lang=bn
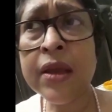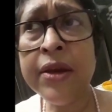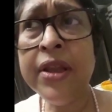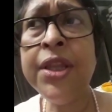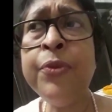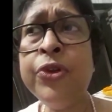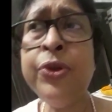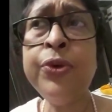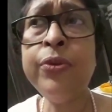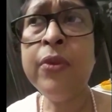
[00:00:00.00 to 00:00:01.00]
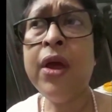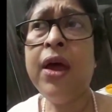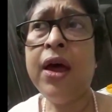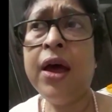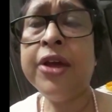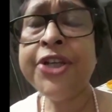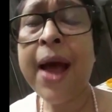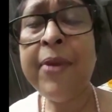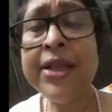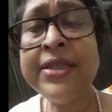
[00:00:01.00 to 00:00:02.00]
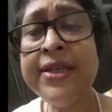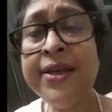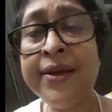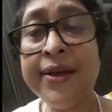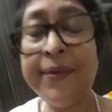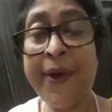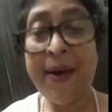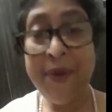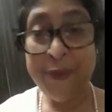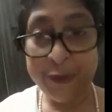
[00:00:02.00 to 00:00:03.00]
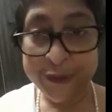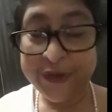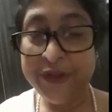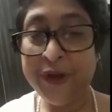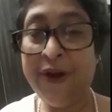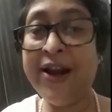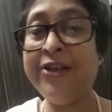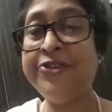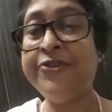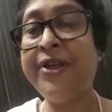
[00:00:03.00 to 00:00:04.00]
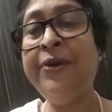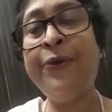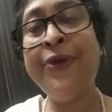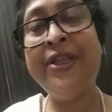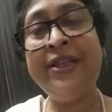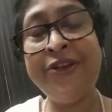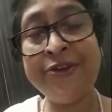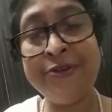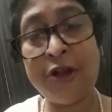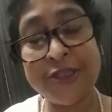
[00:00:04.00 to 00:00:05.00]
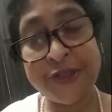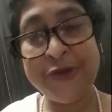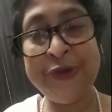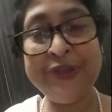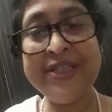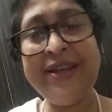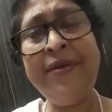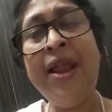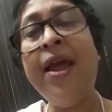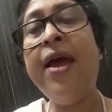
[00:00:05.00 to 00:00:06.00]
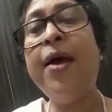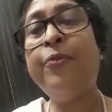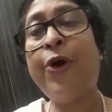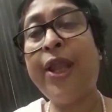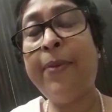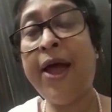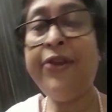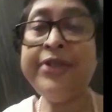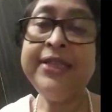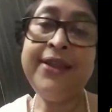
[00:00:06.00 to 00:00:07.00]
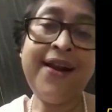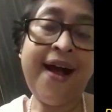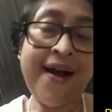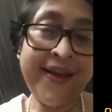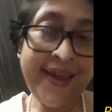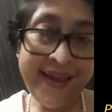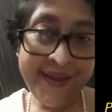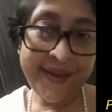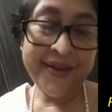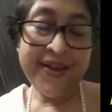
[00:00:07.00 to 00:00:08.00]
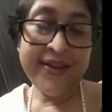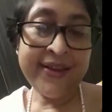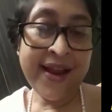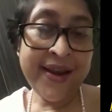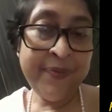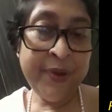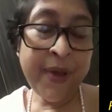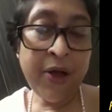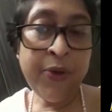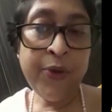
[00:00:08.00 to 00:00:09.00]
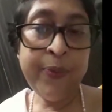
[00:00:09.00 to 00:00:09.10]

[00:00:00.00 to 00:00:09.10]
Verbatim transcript: রীতিমতো সামাজিকভাবে প্রচলিত করার জন্যে গৌরীদি সচেষ্ট হয়েছিলেন বলা ভালো যে তার আগেই তার এই বিবাহ